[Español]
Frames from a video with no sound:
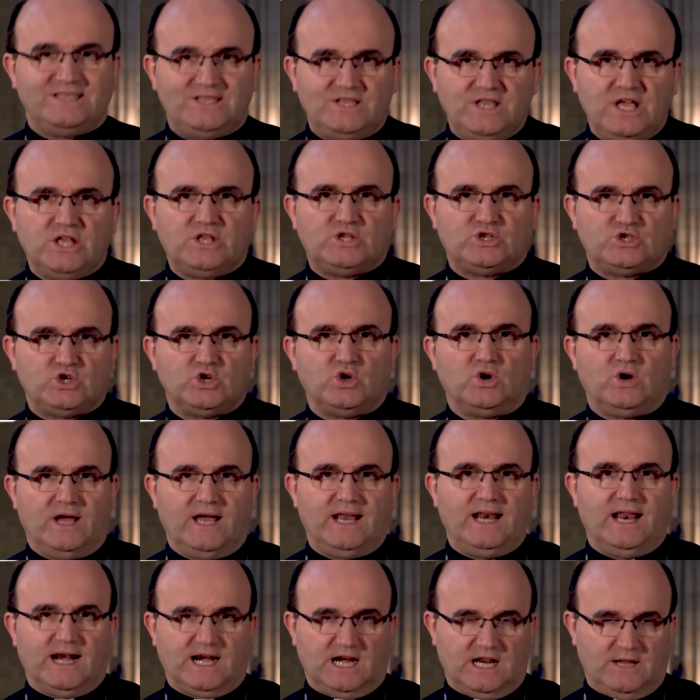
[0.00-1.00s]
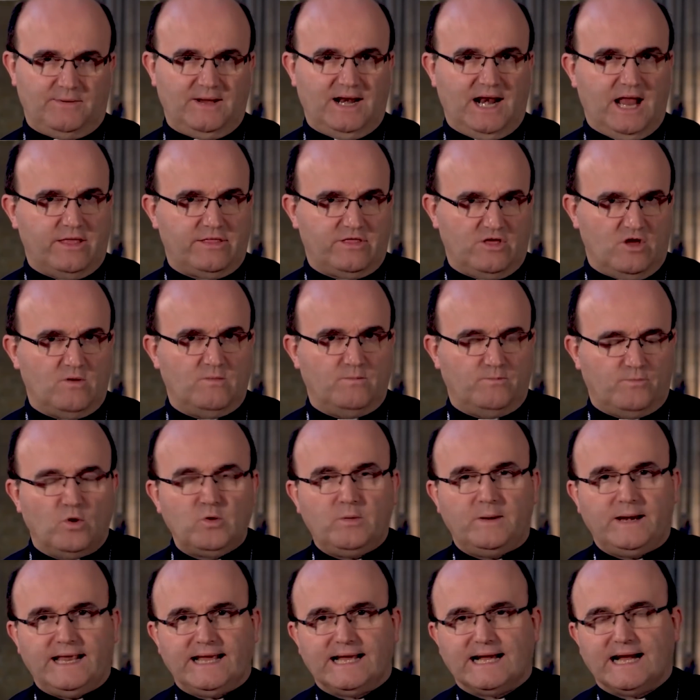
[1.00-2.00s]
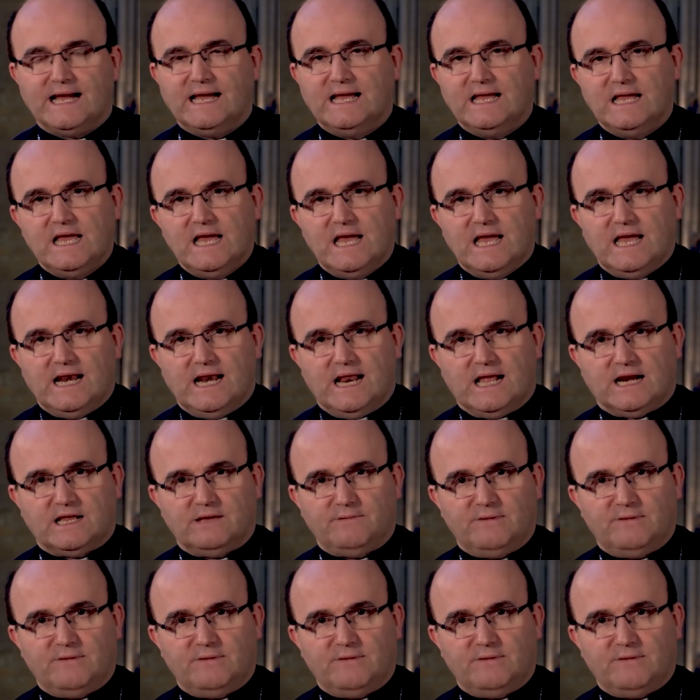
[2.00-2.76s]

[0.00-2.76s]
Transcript: dicho en la revelación pública. Las